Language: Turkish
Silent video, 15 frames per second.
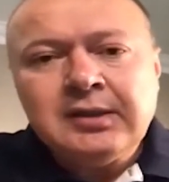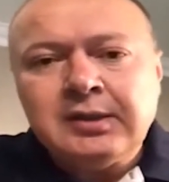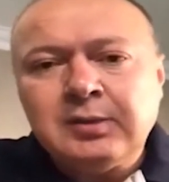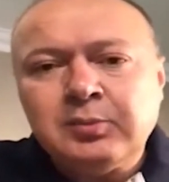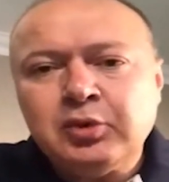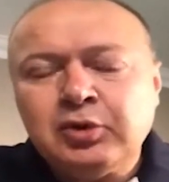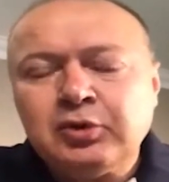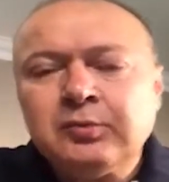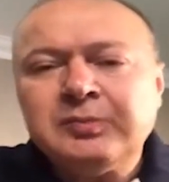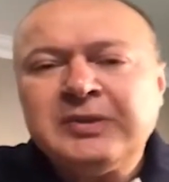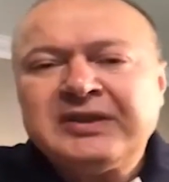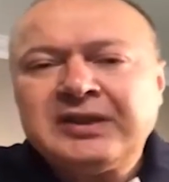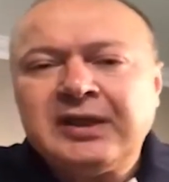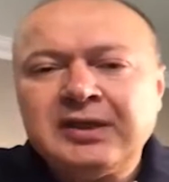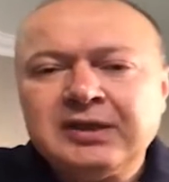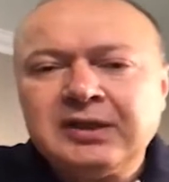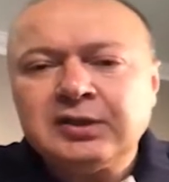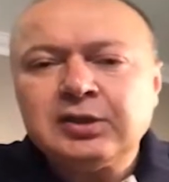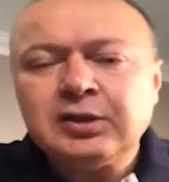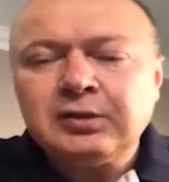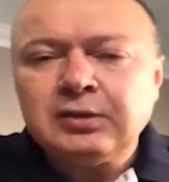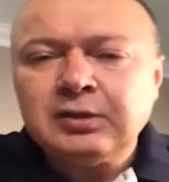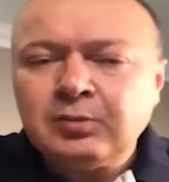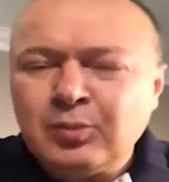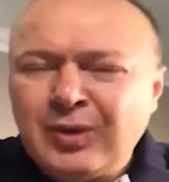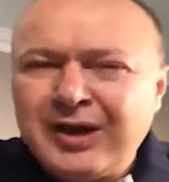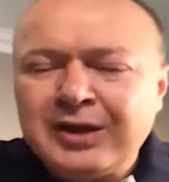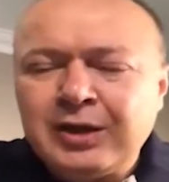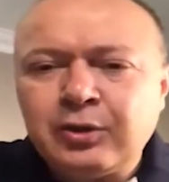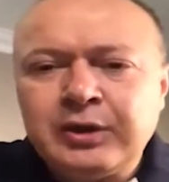e, bunun miktarı da
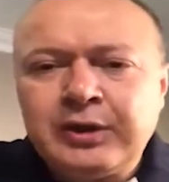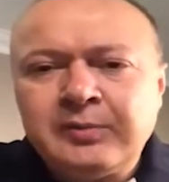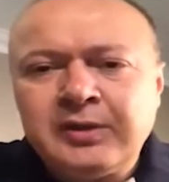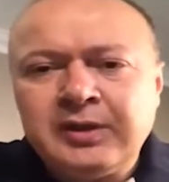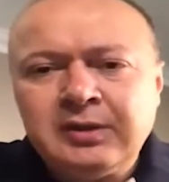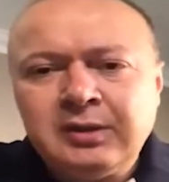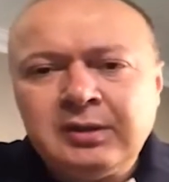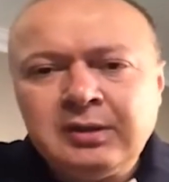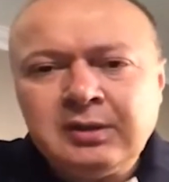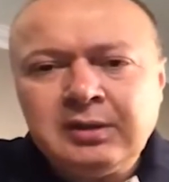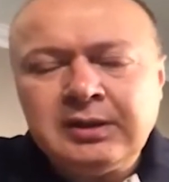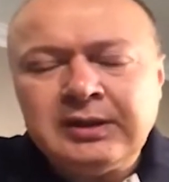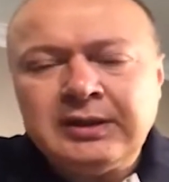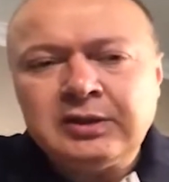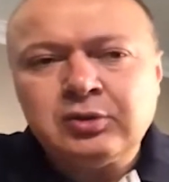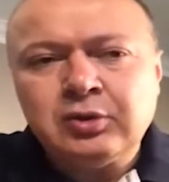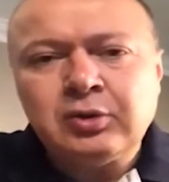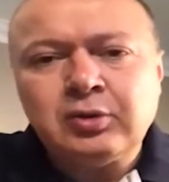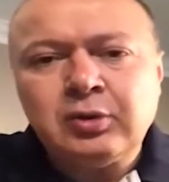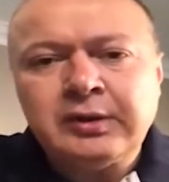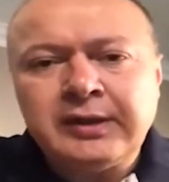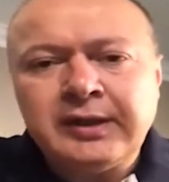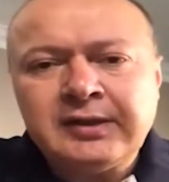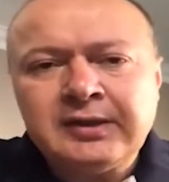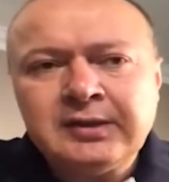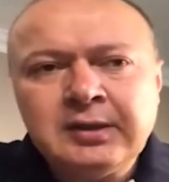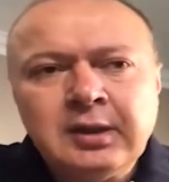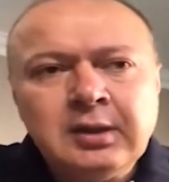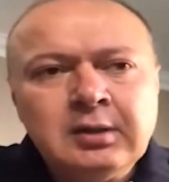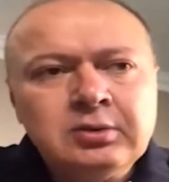muhakkak önemli ileri dönük
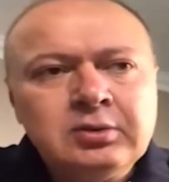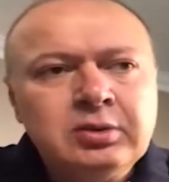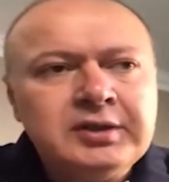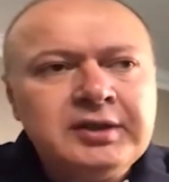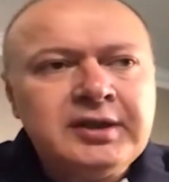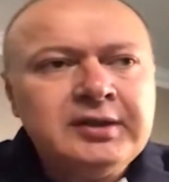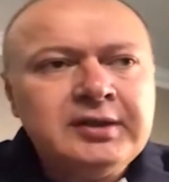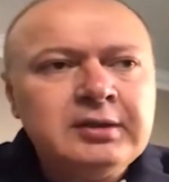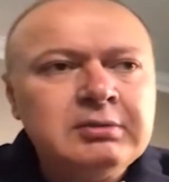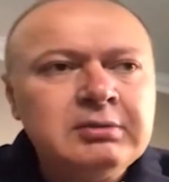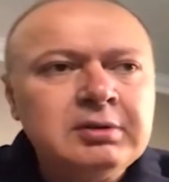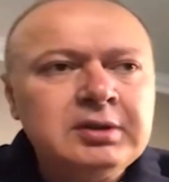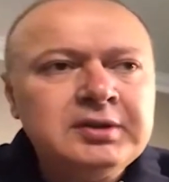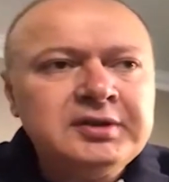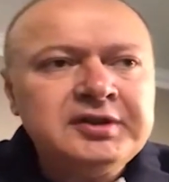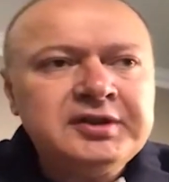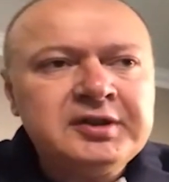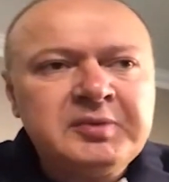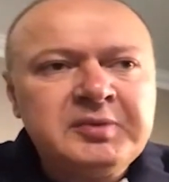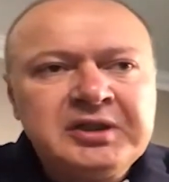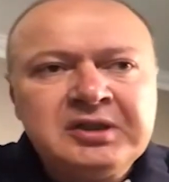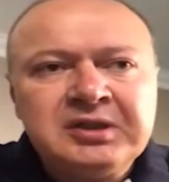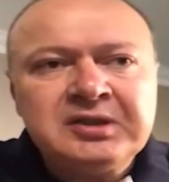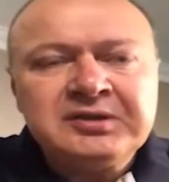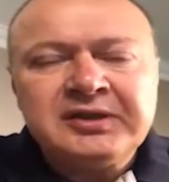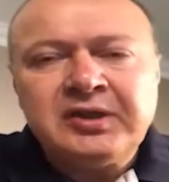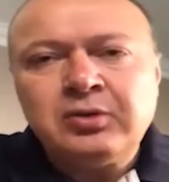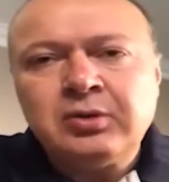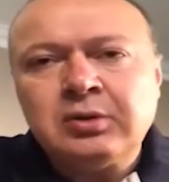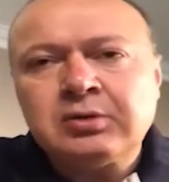olarak. Türkiye'nin 20
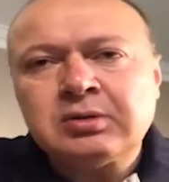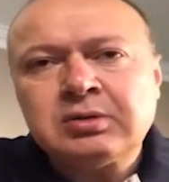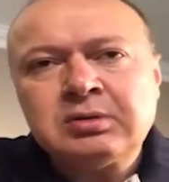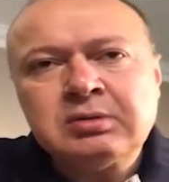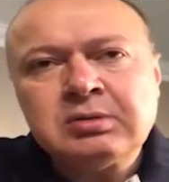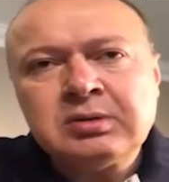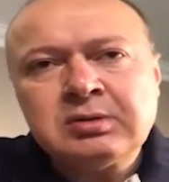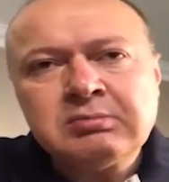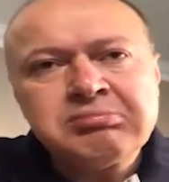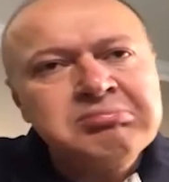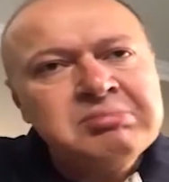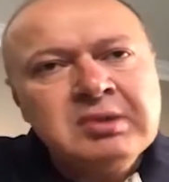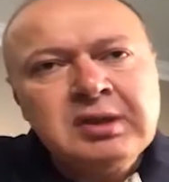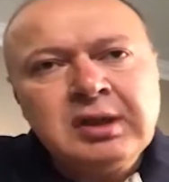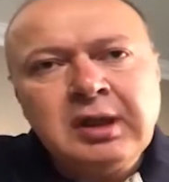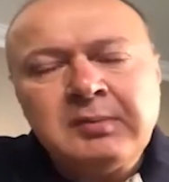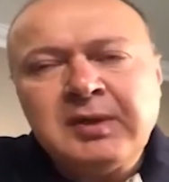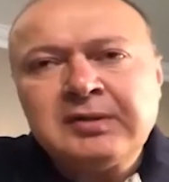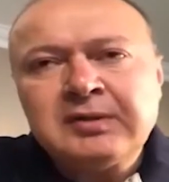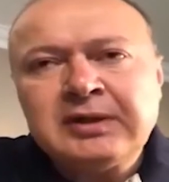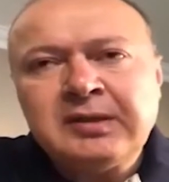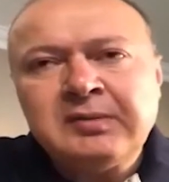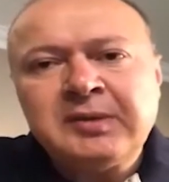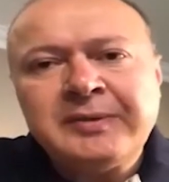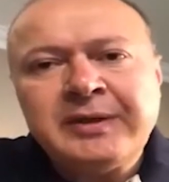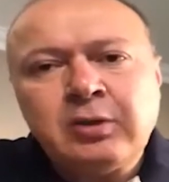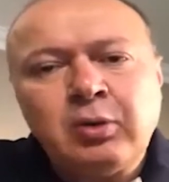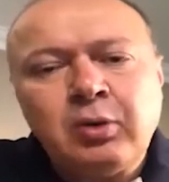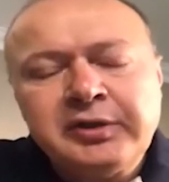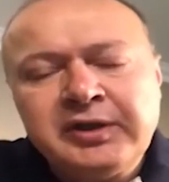yıllık deniyor ama dediğim gibi
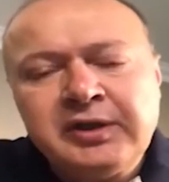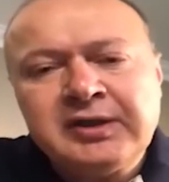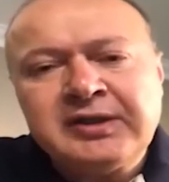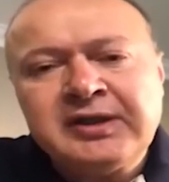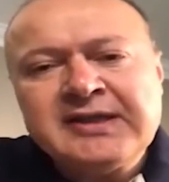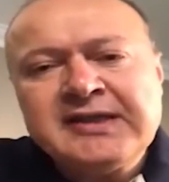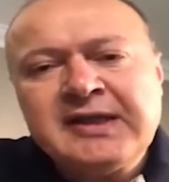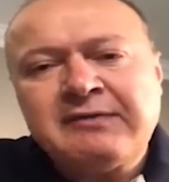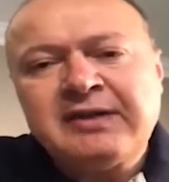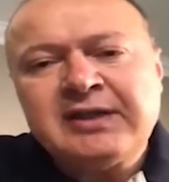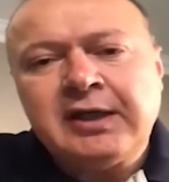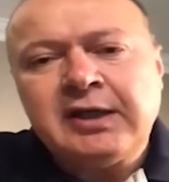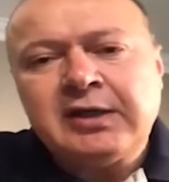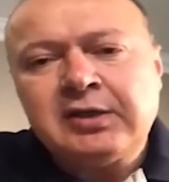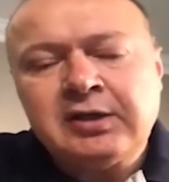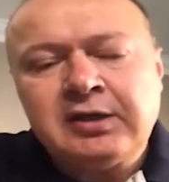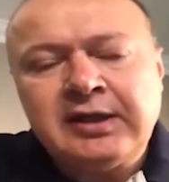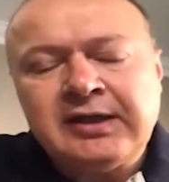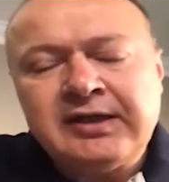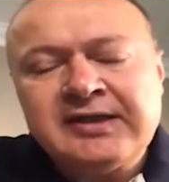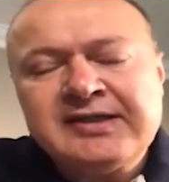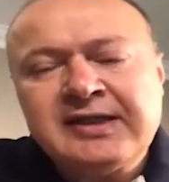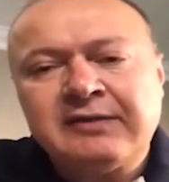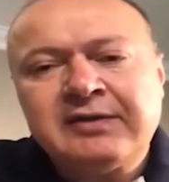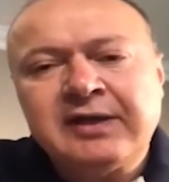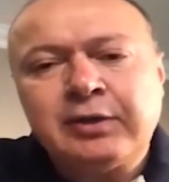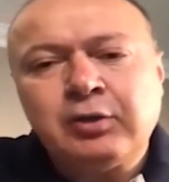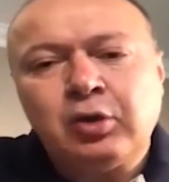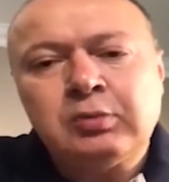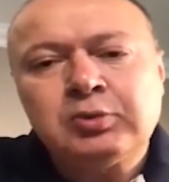yani 10 yıllık rezerve dahi, e, rezerv
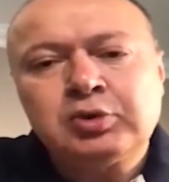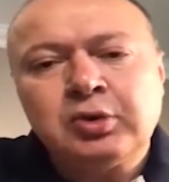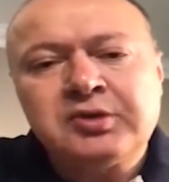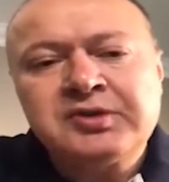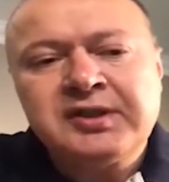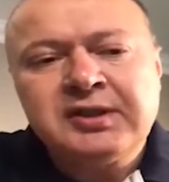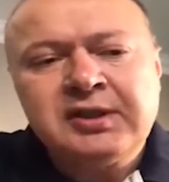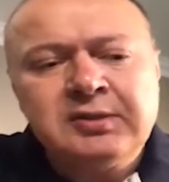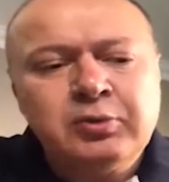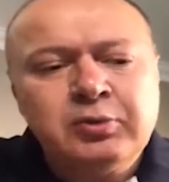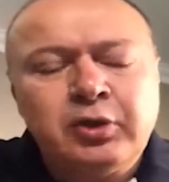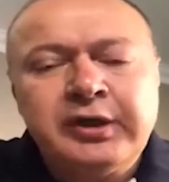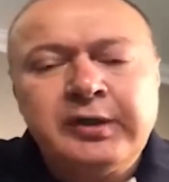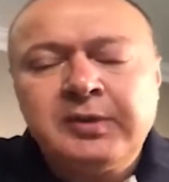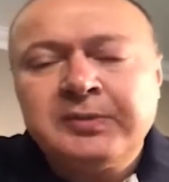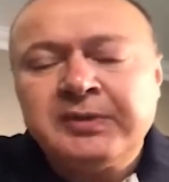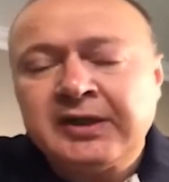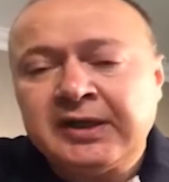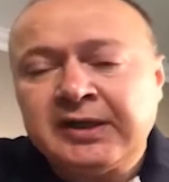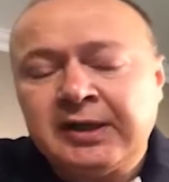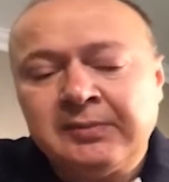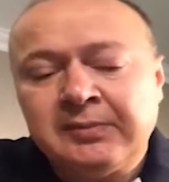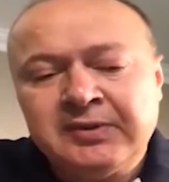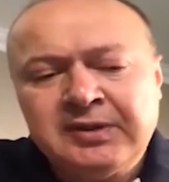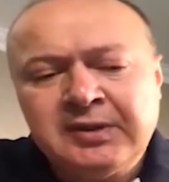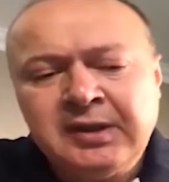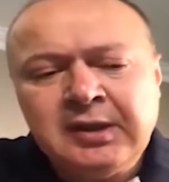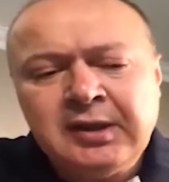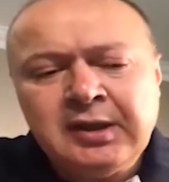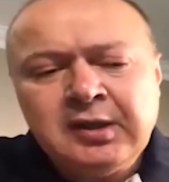dahi olmuş olsaydı bu önemli bir
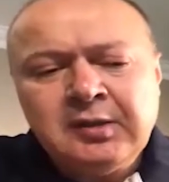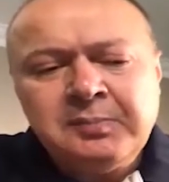rakamdı.